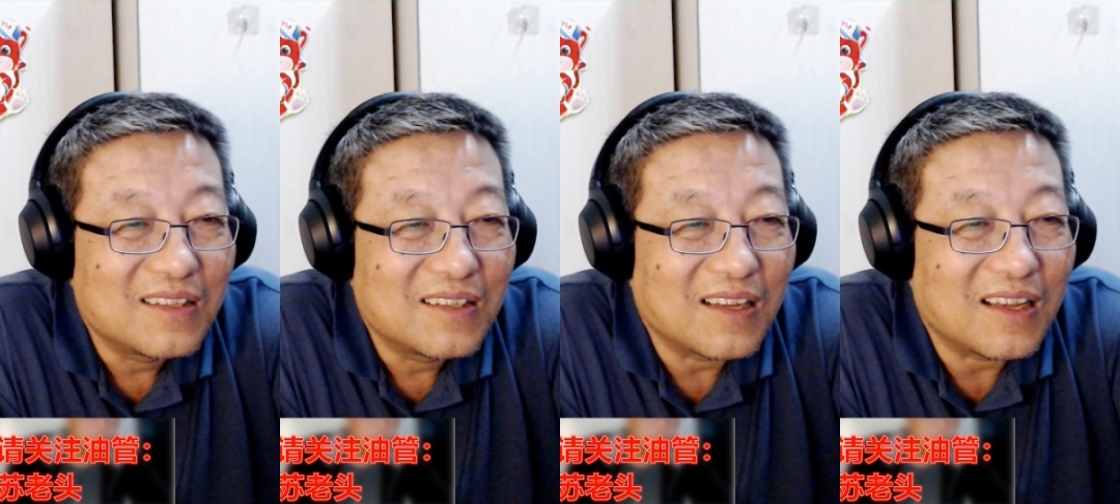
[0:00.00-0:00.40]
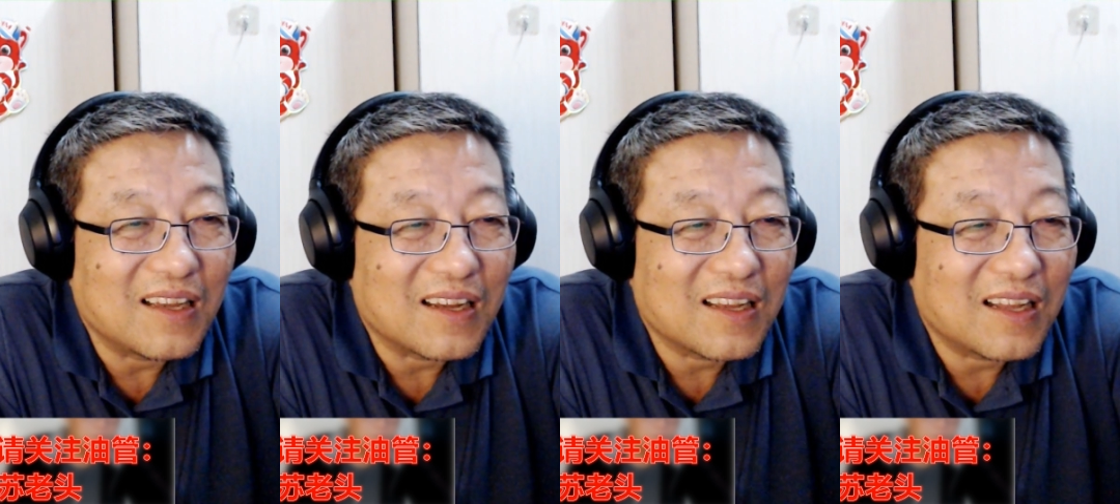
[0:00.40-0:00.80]
哎
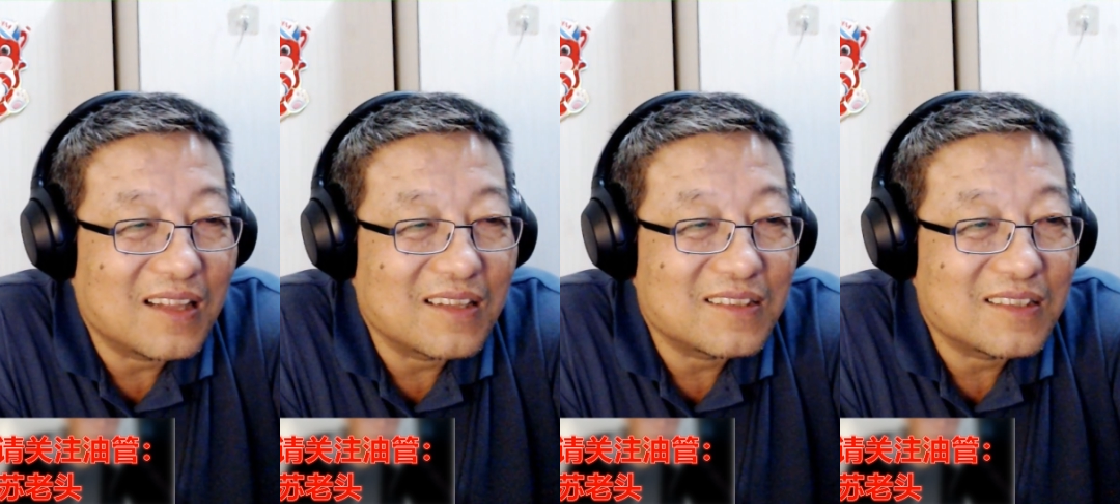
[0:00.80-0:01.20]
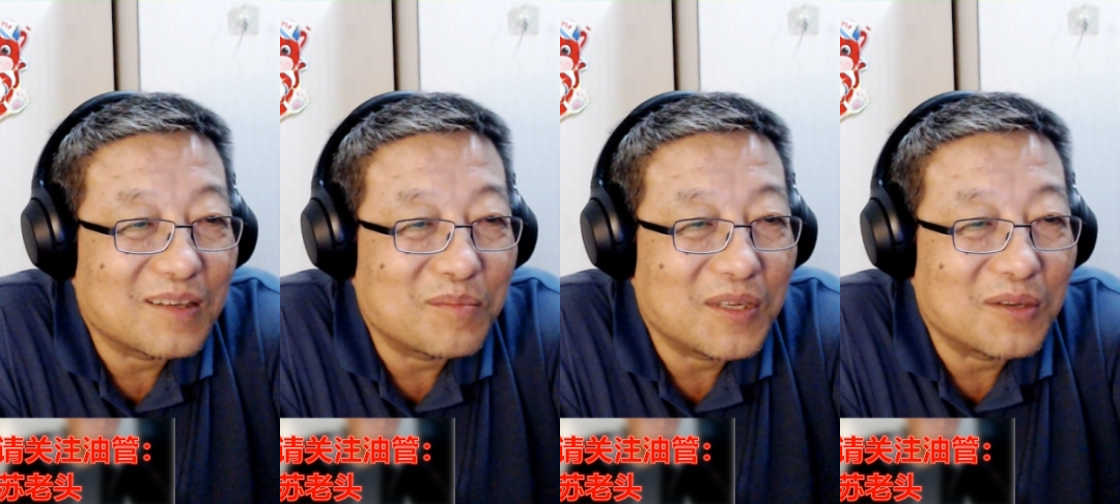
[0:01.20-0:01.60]
呀，看这些个
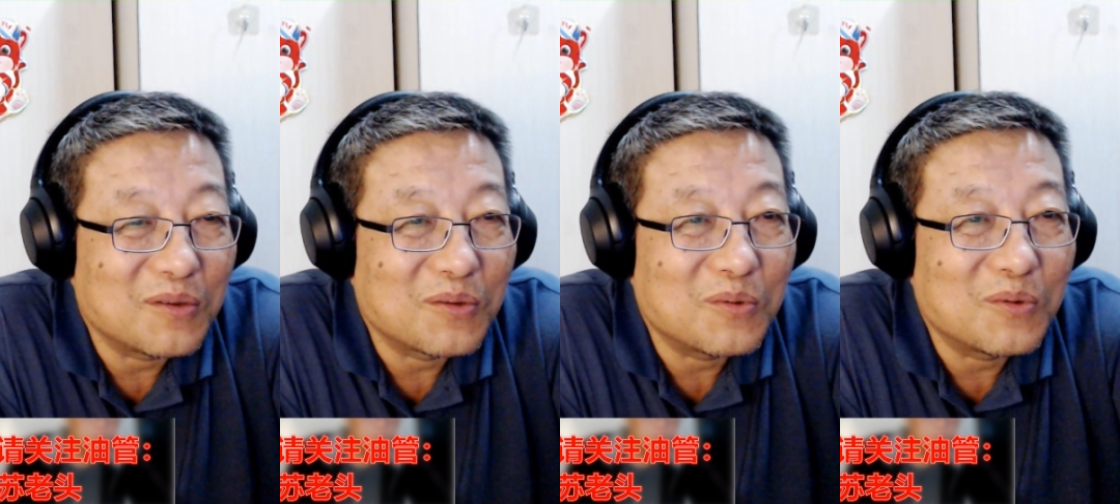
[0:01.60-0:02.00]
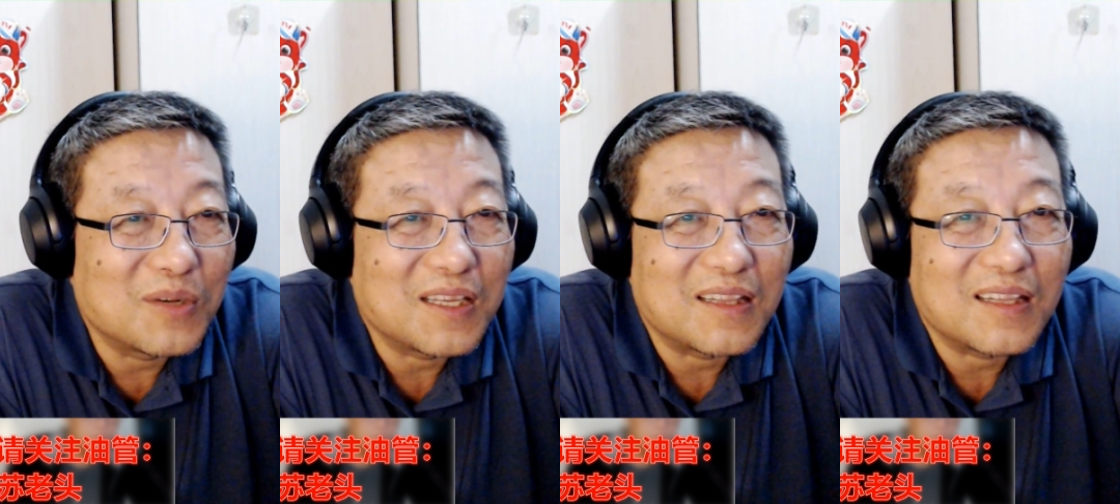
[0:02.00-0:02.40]
评论过
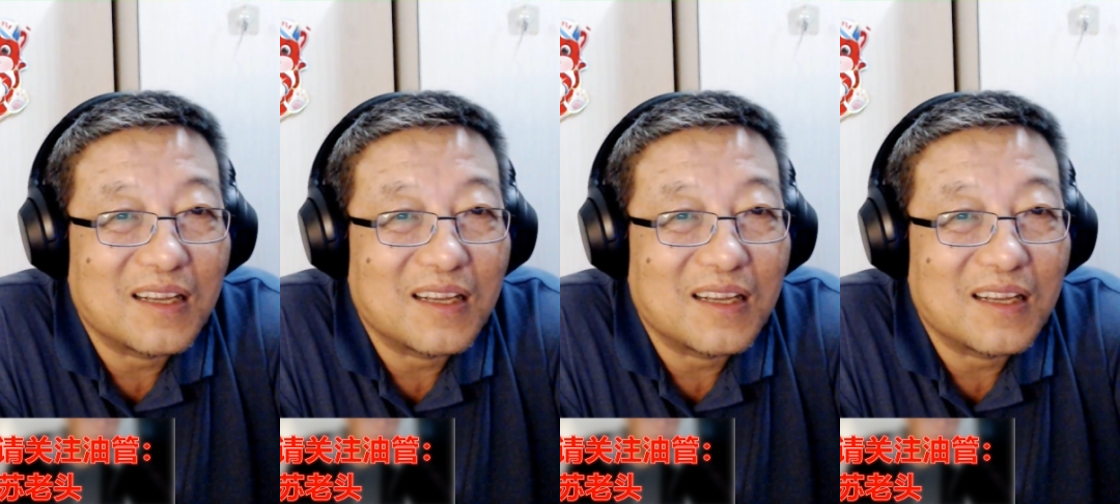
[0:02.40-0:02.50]
瘾了，